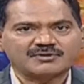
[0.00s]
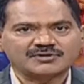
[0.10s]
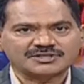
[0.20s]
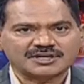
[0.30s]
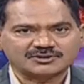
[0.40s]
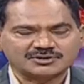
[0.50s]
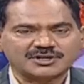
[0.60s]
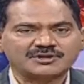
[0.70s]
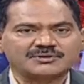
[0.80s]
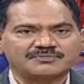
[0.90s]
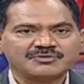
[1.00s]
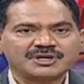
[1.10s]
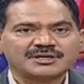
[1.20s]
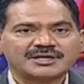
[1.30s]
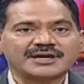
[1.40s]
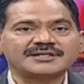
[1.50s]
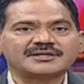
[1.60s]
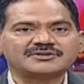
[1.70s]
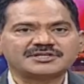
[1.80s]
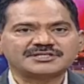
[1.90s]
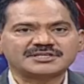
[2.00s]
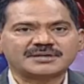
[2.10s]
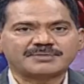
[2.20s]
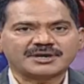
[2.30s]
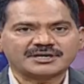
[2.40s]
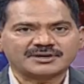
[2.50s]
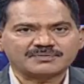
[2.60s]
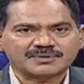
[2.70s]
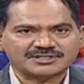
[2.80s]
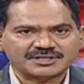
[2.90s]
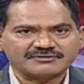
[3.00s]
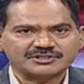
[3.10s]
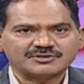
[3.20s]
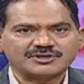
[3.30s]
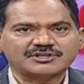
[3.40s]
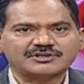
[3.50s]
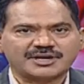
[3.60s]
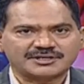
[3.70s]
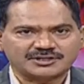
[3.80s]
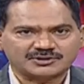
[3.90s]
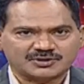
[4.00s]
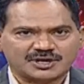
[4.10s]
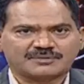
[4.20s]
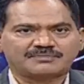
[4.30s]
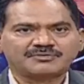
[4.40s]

కొనసాగుతుందంటూ కేంద్రం చేసిన ప్రకటనను ప్రస్తావిస్తూ ఎదురుదాడికి దిగుతున్నారు